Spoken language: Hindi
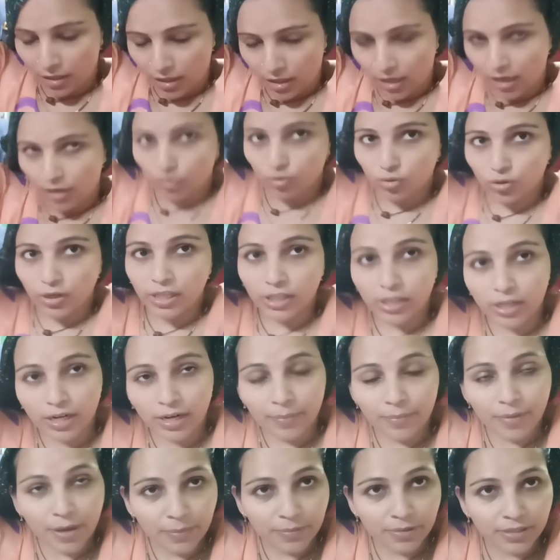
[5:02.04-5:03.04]
ना तो मैं भी
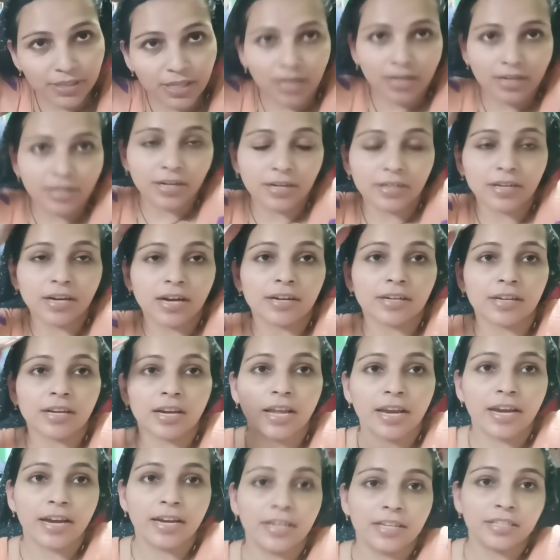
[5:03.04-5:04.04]
सारे अंडा टलाए
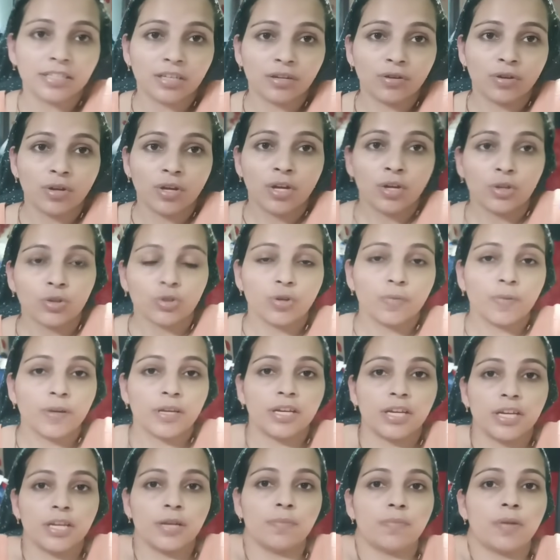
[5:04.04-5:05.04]
अंडे जाऊँ तो बे
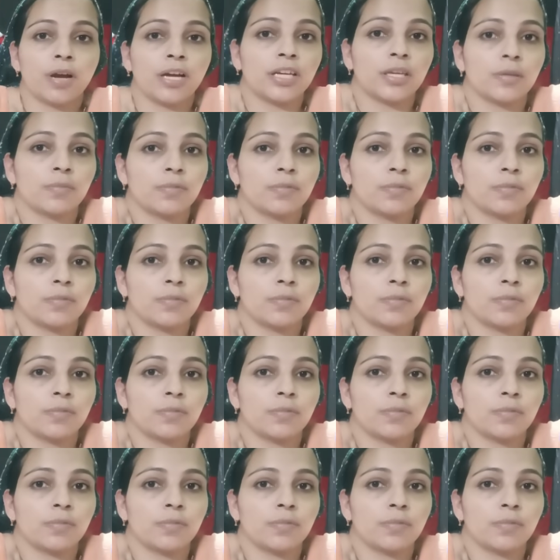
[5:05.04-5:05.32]
गरीबा की भी तब